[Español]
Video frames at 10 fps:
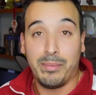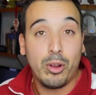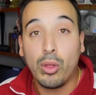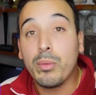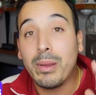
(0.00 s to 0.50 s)

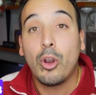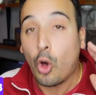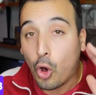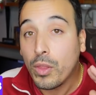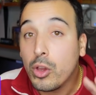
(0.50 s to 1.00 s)
Veo lo, veo lo
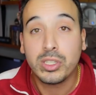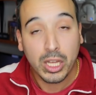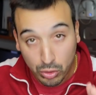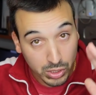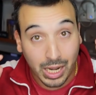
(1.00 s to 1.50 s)
jodido
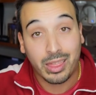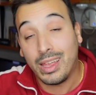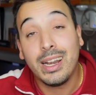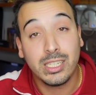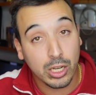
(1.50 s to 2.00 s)
hasta contra el
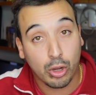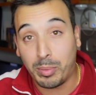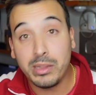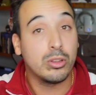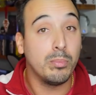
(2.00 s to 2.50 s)
Ceares en
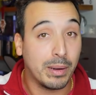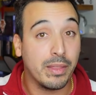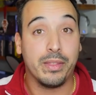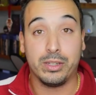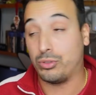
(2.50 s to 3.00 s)
Copa dentro de un par
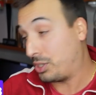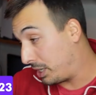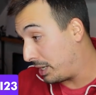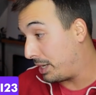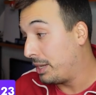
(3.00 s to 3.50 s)
de días, o sea
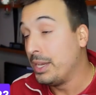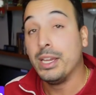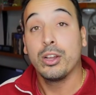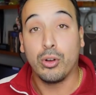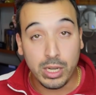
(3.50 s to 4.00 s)
que
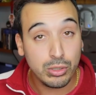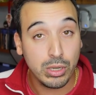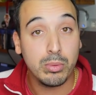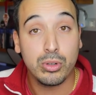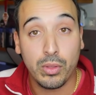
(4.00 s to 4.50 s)
con eso
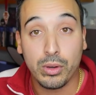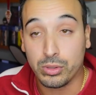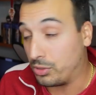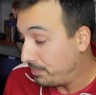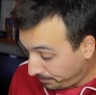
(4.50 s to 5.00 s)
ya os lo digo
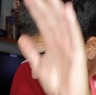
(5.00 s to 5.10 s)
todo.